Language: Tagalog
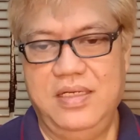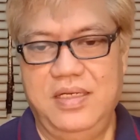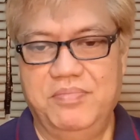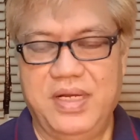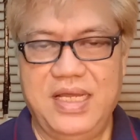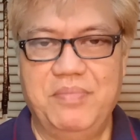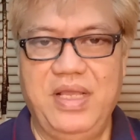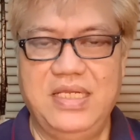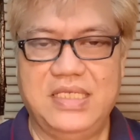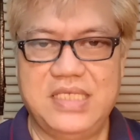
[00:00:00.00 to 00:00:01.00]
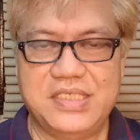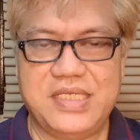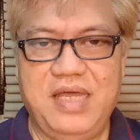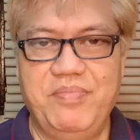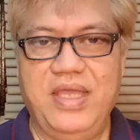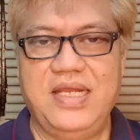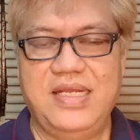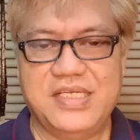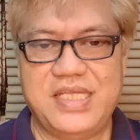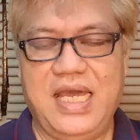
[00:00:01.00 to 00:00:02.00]
Maraming nagsasabi na
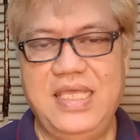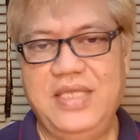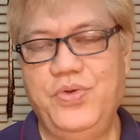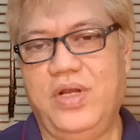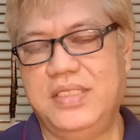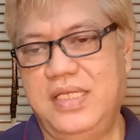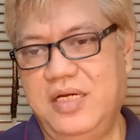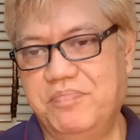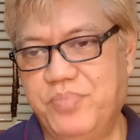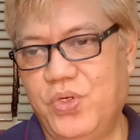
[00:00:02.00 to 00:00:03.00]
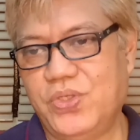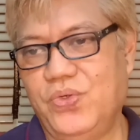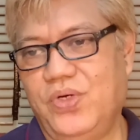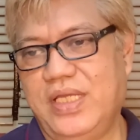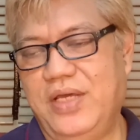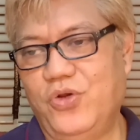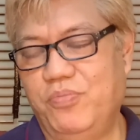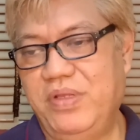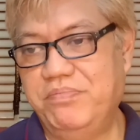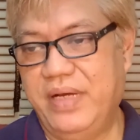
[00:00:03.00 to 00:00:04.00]
nasayang yung kanilang boto kay
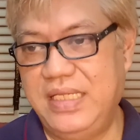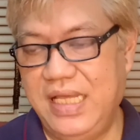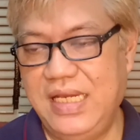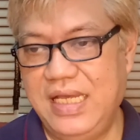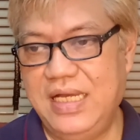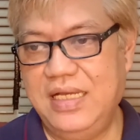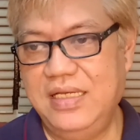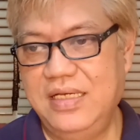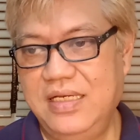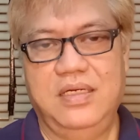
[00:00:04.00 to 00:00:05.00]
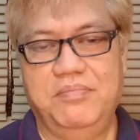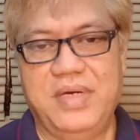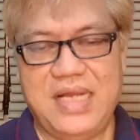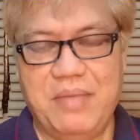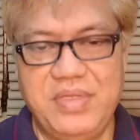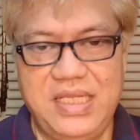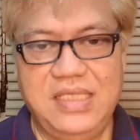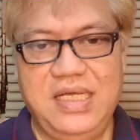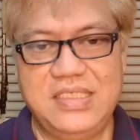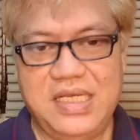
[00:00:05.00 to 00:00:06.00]
Robin Padilla. Marami din ang
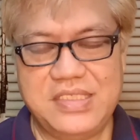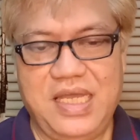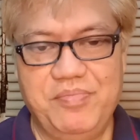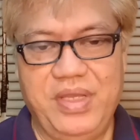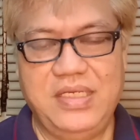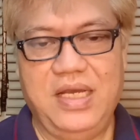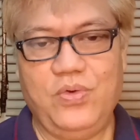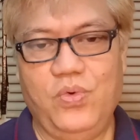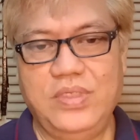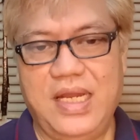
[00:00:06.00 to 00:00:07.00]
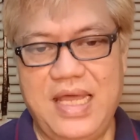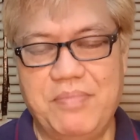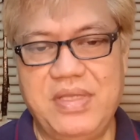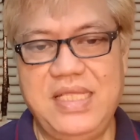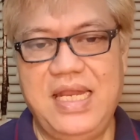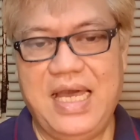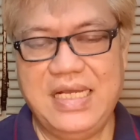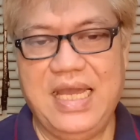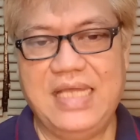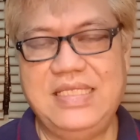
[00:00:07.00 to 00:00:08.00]
nagsasabi na kung nalaman nila
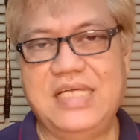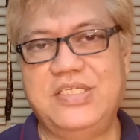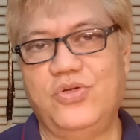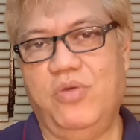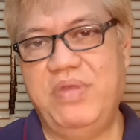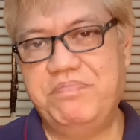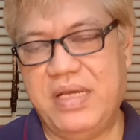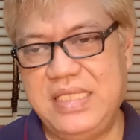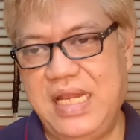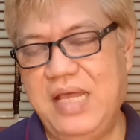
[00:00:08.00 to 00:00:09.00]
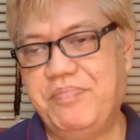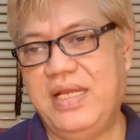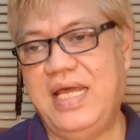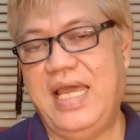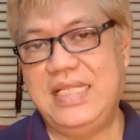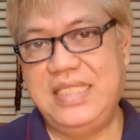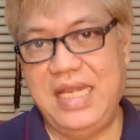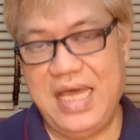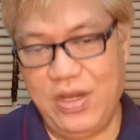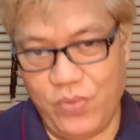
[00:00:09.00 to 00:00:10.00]
agad na si Robin Padilla pala ay
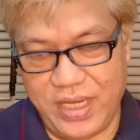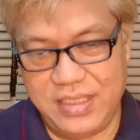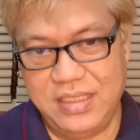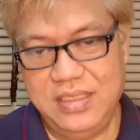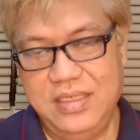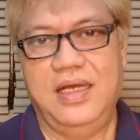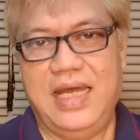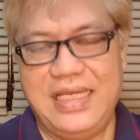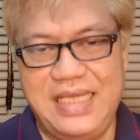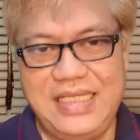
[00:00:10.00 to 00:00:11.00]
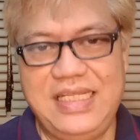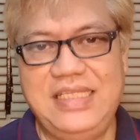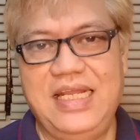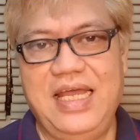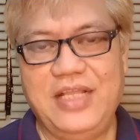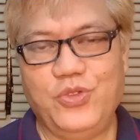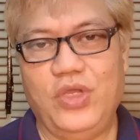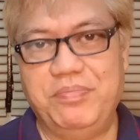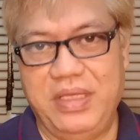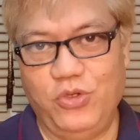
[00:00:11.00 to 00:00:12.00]
dilawan, ay hindi nila ito
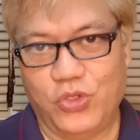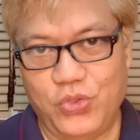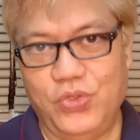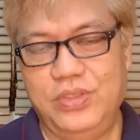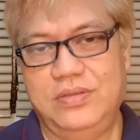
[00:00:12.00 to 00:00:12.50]
ibinoto.